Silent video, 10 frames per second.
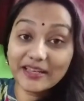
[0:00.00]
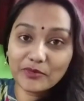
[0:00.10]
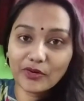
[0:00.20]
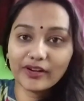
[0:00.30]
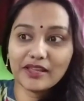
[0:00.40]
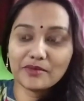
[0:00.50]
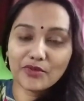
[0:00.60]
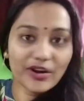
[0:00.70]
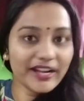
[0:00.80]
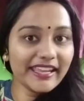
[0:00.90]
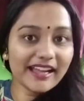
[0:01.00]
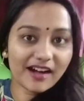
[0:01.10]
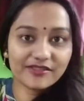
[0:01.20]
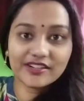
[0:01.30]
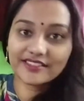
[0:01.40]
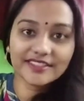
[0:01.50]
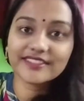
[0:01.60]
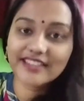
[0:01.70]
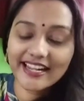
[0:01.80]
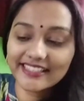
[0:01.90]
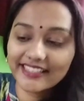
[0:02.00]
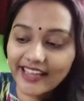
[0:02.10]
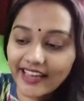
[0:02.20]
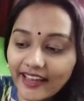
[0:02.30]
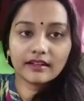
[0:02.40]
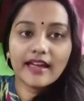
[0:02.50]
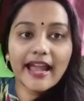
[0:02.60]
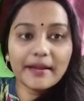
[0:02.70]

अर्ली मॉर्निंग मॉर्निंग आफ्टर से स्टार्ट किए हैं